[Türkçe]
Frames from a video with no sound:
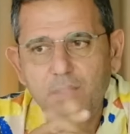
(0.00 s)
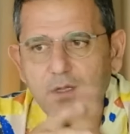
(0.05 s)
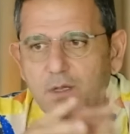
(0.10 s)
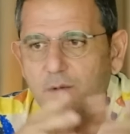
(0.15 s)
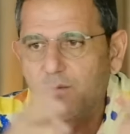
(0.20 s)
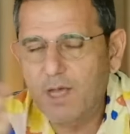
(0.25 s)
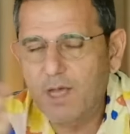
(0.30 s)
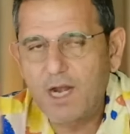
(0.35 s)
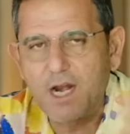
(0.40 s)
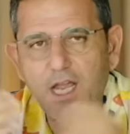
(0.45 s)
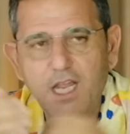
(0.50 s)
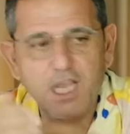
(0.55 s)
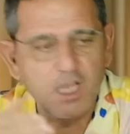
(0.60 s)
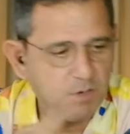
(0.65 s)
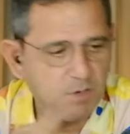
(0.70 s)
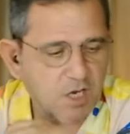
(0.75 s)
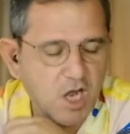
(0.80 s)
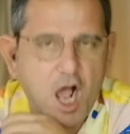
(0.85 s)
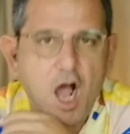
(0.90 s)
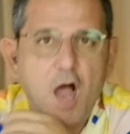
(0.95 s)
E, merak
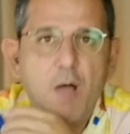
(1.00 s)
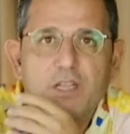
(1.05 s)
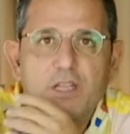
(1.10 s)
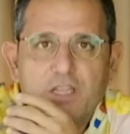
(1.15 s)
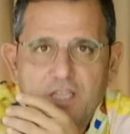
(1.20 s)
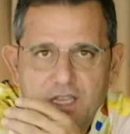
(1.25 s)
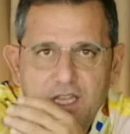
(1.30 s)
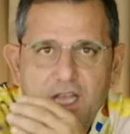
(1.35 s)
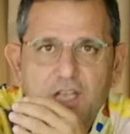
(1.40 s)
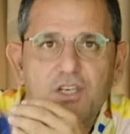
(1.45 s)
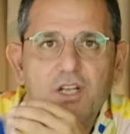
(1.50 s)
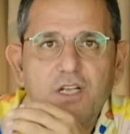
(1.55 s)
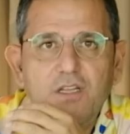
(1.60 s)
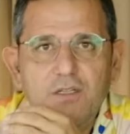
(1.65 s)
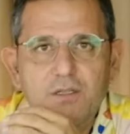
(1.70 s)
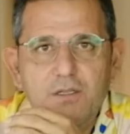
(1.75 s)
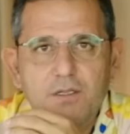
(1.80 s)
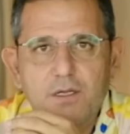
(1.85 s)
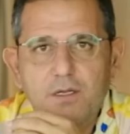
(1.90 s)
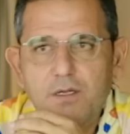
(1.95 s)
etmeyin Ahmet'in de
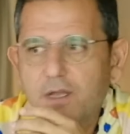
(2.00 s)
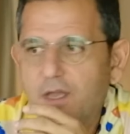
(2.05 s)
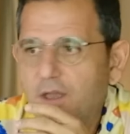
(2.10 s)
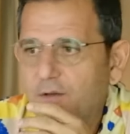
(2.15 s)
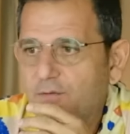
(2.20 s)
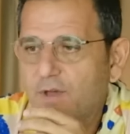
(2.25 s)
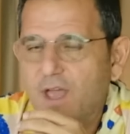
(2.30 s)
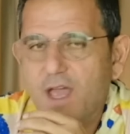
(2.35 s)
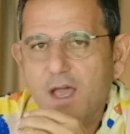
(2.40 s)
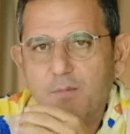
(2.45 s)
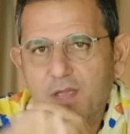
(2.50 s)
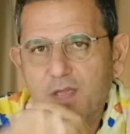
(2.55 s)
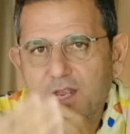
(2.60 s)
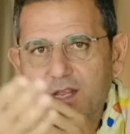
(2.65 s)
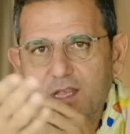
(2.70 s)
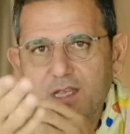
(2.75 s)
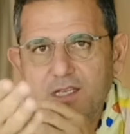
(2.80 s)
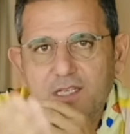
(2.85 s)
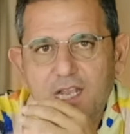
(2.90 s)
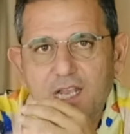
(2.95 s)
çalındı. Veya
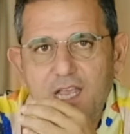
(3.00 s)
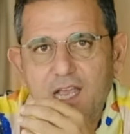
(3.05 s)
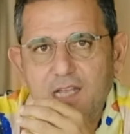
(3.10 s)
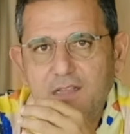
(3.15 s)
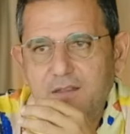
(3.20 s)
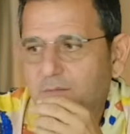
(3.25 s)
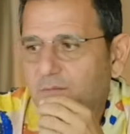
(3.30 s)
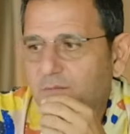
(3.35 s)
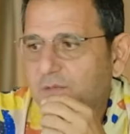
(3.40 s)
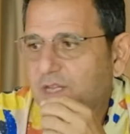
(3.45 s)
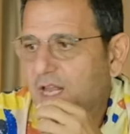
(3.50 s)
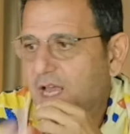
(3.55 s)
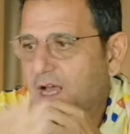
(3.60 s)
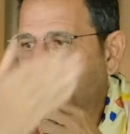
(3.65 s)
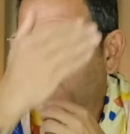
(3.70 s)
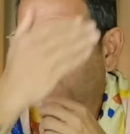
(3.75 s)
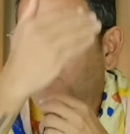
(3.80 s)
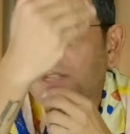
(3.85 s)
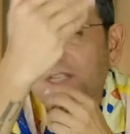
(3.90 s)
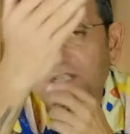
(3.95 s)
beni izleyen Mine
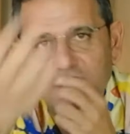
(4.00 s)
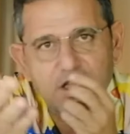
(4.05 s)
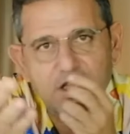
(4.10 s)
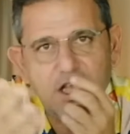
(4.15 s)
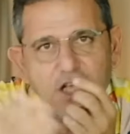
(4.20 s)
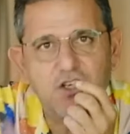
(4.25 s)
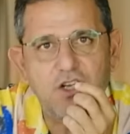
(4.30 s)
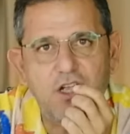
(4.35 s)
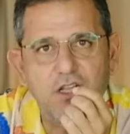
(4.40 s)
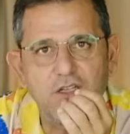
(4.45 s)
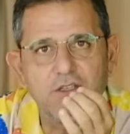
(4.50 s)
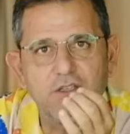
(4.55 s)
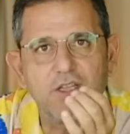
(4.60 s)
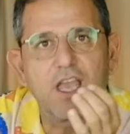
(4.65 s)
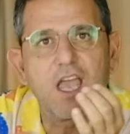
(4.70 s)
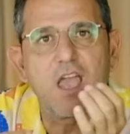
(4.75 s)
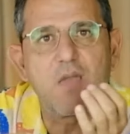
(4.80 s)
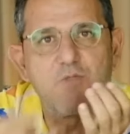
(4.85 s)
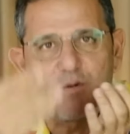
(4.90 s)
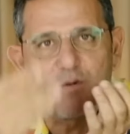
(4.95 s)
Hanım sizin de çalındı.
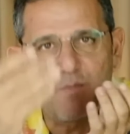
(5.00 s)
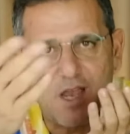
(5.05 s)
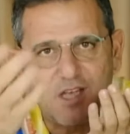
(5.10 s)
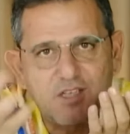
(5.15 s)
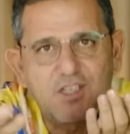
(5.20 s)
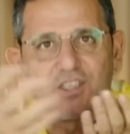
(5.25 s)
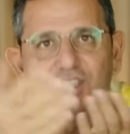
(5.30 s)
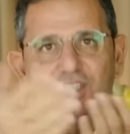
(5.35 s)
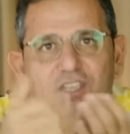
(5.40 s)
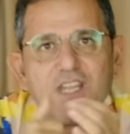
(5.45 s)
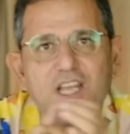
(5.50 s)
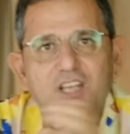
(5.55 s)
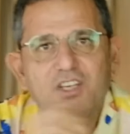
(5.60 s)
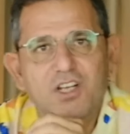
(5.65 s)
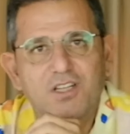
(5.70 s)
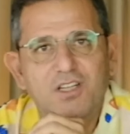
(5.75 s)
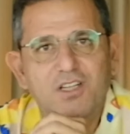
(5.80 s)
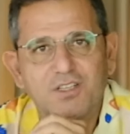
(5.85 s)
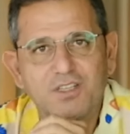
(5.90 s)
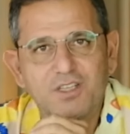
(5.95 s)
Emir Bey sizin de
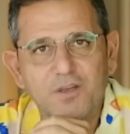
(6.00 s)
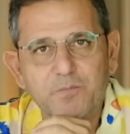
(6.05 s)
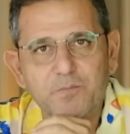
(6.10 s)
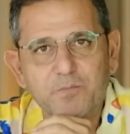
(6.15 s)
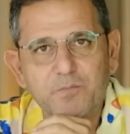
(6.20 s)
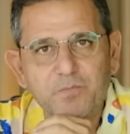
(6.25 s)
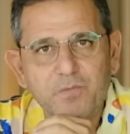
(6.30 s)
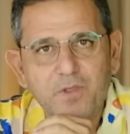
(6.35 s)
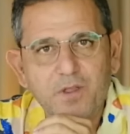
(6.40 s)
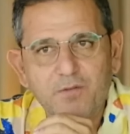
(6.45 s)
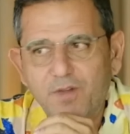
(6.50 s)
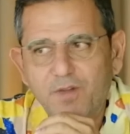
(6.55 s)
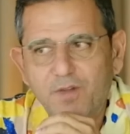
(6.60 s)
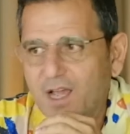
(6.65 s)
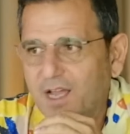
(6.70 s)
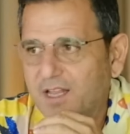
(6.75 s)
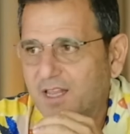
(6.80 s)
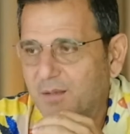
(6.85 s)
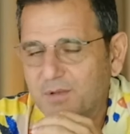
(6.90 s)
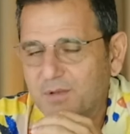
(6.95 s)
çalındı.
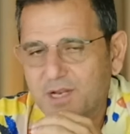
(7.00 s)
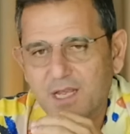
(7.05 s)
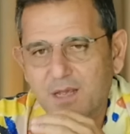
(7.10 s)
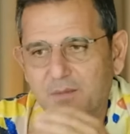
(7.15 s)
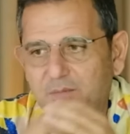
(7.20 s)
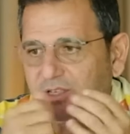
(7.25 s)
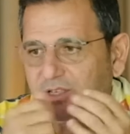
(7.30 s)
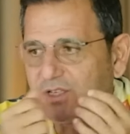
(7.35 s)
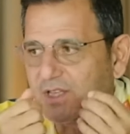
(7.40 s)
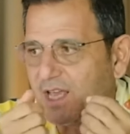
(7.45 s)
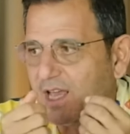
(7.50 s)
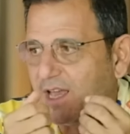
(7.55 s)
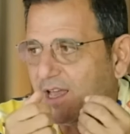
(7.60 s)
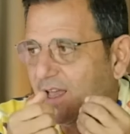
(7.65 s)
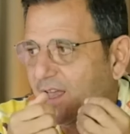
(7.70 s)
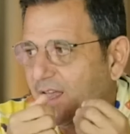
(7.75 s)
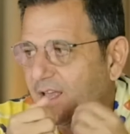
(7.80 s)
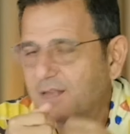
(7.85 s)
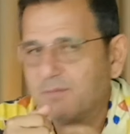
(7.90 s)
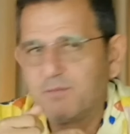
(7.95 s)
Veya ne bileyim işte
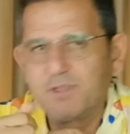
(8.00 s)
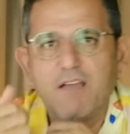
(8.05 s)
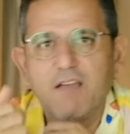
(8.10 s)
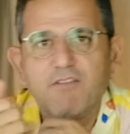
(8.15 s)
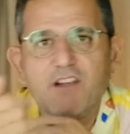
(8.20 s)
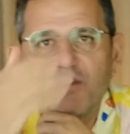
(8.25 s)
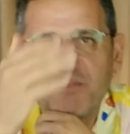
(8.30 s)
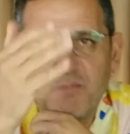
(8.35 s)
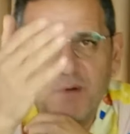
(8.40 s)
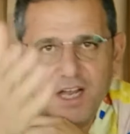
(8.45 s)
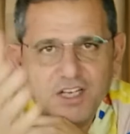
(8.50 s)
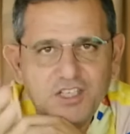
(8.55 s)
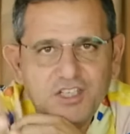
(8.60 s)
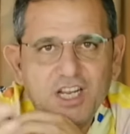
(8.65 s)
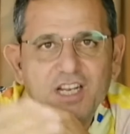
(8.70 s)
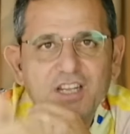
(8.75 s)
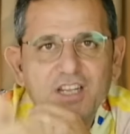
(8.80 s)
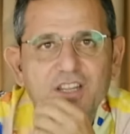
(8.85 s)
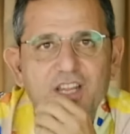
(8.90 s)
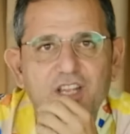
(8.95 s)
Devlet
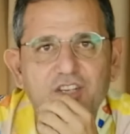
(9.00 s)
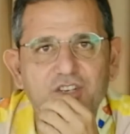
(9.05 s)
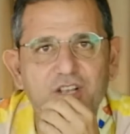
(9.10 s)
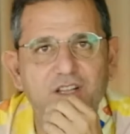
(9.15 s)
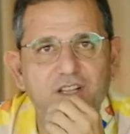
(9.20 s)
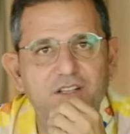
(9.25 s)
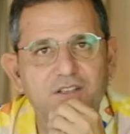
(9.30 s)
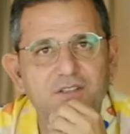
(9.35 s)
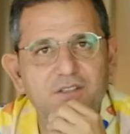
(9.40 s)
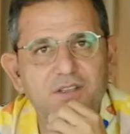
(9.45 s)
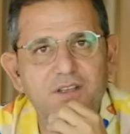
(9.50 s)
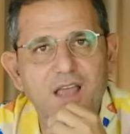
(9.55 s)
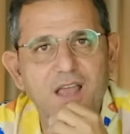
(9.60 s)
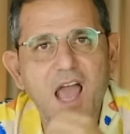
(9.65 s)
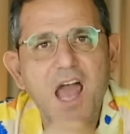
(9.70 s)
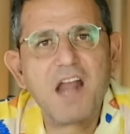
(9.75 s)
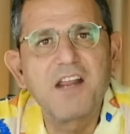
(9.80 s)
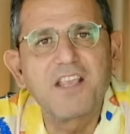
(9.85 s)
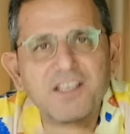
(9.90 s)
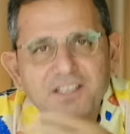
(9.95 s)
Bahçeli'nin de çalındı.
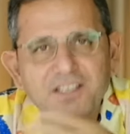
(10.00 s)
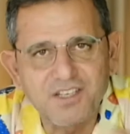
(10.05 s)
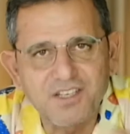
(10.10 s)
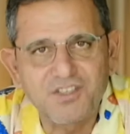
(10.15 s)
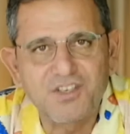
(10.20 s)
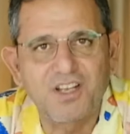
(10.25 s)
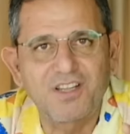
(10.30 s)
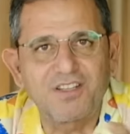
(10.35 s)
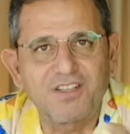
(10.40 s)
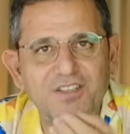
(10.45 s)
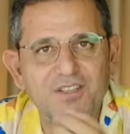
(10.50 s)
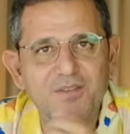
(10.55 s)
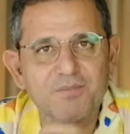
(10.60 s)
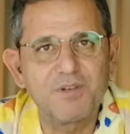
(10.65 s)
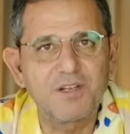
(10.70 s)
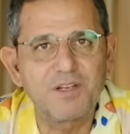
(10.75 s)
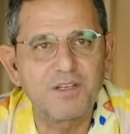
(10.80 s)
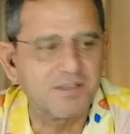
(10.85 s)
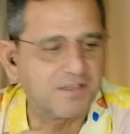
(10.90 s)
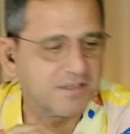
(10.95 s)
Herkesin çalındı
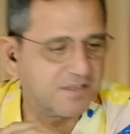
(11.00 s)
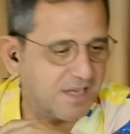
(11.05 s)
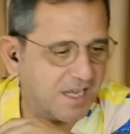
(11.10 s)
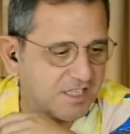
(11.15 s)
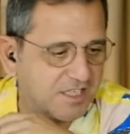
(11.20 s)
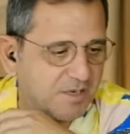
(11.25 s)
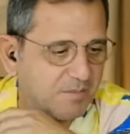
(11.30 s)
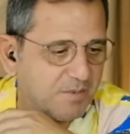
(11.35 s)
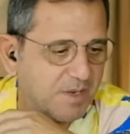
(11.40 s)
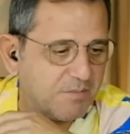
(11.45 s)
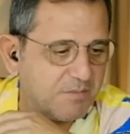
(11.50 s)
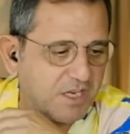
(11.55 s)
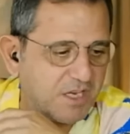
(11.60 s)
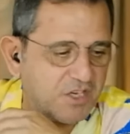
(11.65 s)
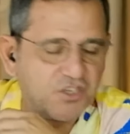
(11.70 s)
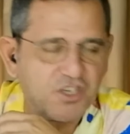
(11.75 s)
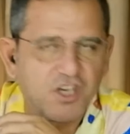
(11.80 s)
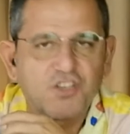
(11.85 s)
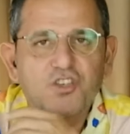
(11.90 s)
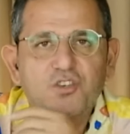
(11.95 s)
bilgisi. Sadece beni de
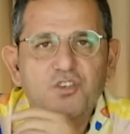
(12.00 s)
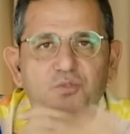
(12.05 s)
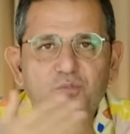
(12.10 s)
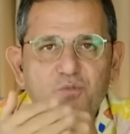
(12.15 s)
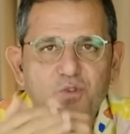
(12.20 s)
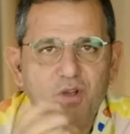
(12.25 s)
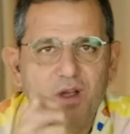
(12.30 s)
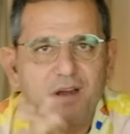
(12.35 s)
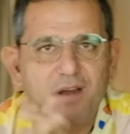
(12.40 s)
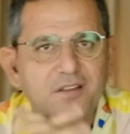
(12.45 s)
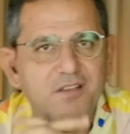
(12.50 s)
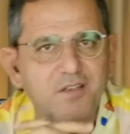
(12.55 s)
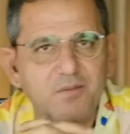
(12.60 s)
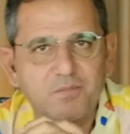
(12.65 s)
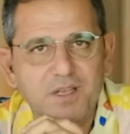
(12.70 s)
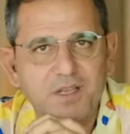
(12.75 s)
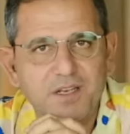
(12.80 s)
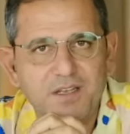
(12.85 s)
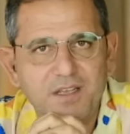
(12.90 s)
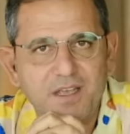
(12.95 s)
şaşırtmıyor
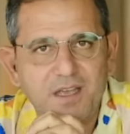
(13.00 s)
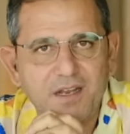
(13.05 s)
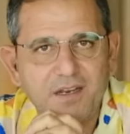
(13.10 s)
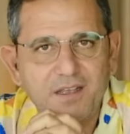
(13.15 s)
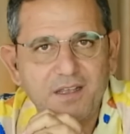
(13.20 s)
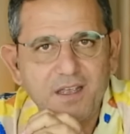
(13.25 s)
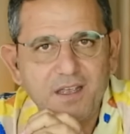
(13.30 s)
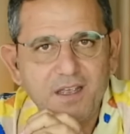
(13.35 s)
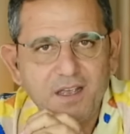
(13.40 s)
artık beni yani.